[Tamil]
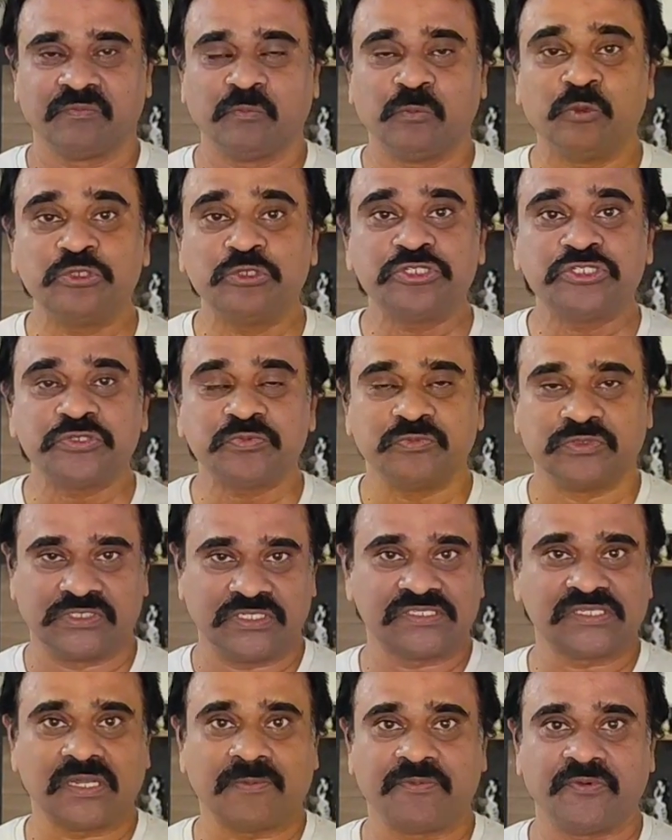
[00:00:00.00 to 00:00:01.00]
மூச்சு
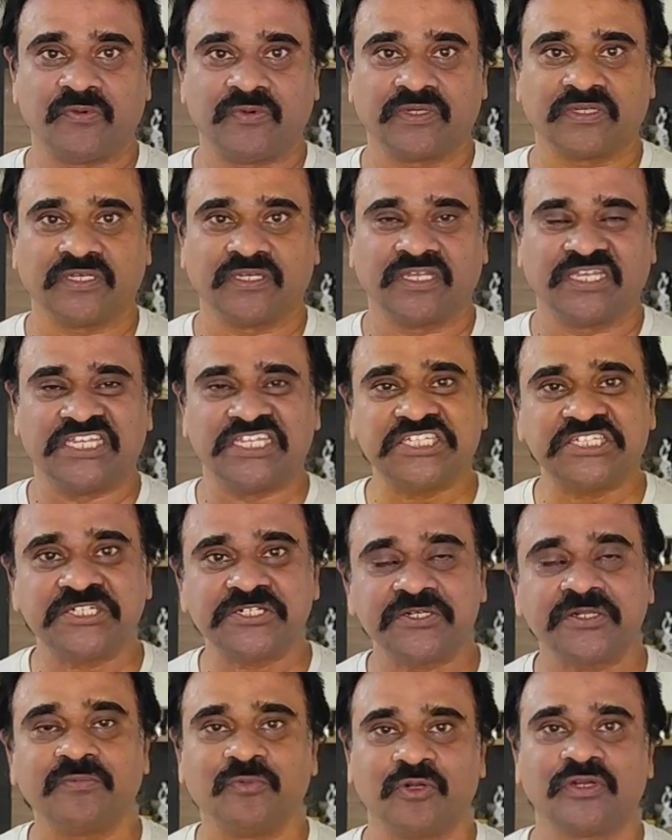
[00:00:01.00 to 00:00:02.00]
முட்டை சாப்பிடுவாங்க
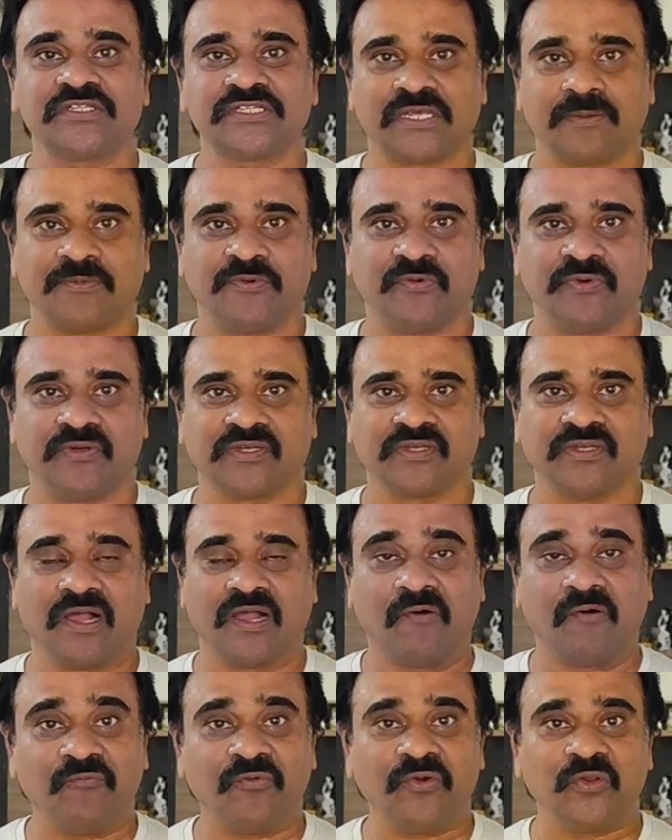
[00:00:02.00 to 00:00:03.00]
இஷ்டம் போல் சாப்பிடுவாங்க
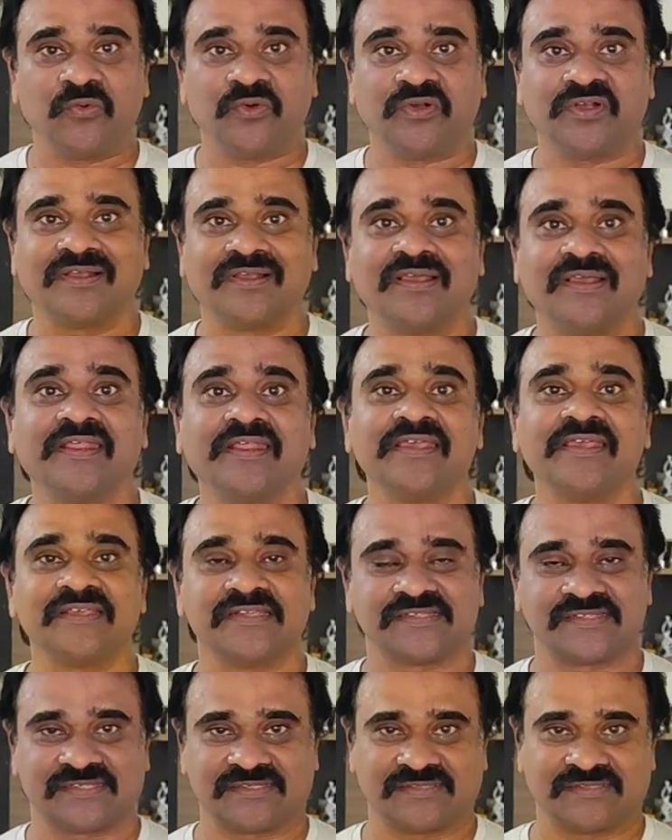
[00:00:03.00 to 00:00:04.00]
அவ்வளோ
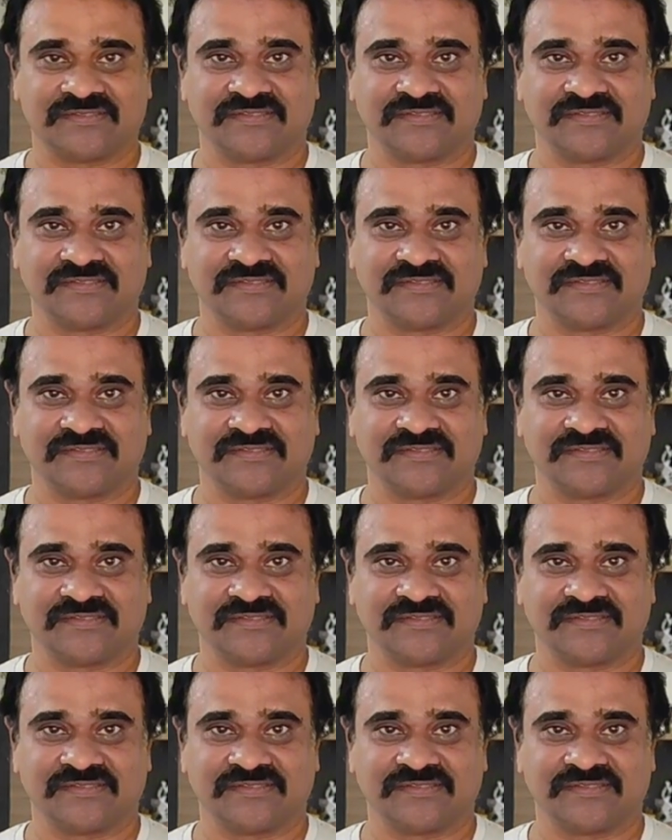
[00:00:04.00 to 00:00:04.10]
கிரேஸ்